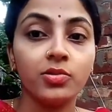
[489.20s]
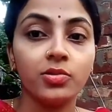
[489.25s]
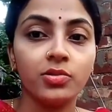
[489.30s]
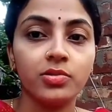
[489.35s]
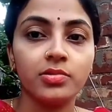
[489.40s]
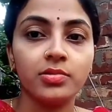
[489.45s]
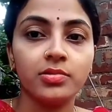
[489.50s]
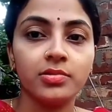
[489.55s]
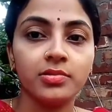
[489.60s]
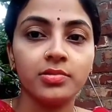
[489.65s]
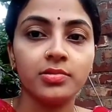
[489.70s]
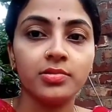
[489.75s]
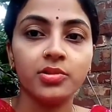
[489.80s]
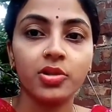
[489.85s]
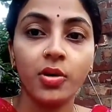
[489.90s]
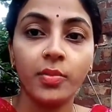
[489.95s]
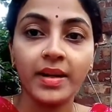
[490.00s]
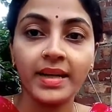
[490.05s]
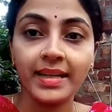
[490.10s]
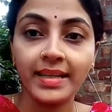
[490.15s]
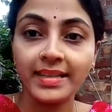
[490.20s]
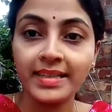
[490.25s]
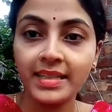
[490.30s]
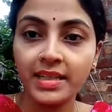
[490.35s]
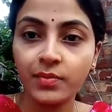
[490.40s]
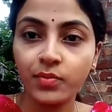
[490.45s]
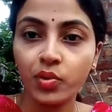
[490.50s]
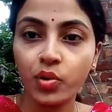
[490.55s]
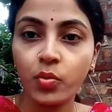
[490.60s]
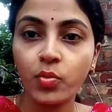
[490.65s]
তো সবাইকে
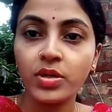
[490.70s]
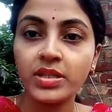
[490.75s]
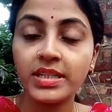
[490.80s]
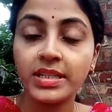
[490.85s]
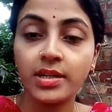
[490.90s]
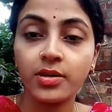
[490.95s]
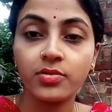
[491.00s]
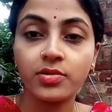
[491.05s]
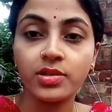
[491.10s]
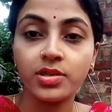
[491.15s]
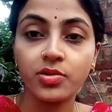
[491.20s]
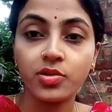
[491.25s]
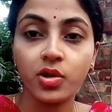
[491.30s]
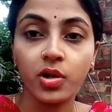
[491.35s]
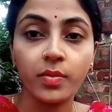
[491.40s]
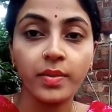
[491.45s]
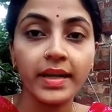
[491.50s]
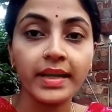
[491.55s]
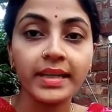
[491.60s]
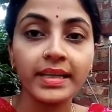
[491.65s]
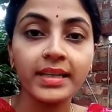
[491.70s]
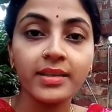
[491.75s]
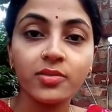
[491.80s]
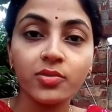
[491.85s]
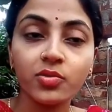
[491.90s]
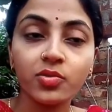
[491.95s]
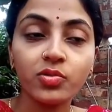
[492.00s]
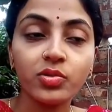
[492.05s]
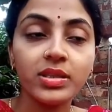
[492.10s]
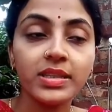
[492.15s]
যেটা বলবো সেটা হচ্ছে সবাই
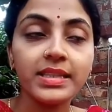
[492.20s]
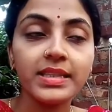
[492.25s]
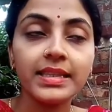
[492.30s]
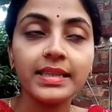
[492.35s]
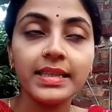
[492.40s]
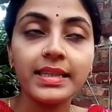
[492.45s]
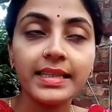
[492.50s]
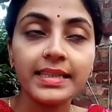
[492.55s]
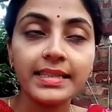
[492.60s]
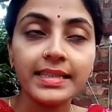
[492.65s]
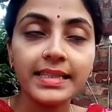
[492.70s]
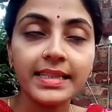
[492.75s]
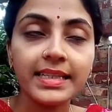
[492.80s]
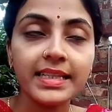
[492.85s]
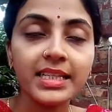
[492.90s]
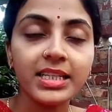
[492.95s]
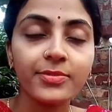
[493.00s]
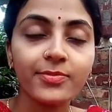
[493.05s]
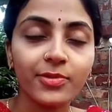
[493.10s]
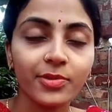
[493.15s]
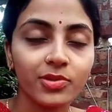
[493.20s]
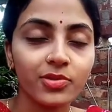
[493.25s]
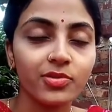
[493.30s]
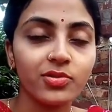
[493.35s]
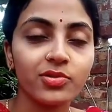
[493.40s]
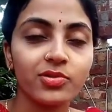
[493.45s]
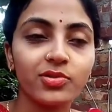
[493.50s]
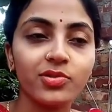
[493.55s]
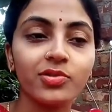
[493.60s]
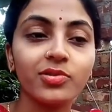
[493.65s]
কিন্তু নিজেদের
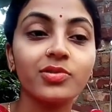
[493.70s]
জিনিসপত্র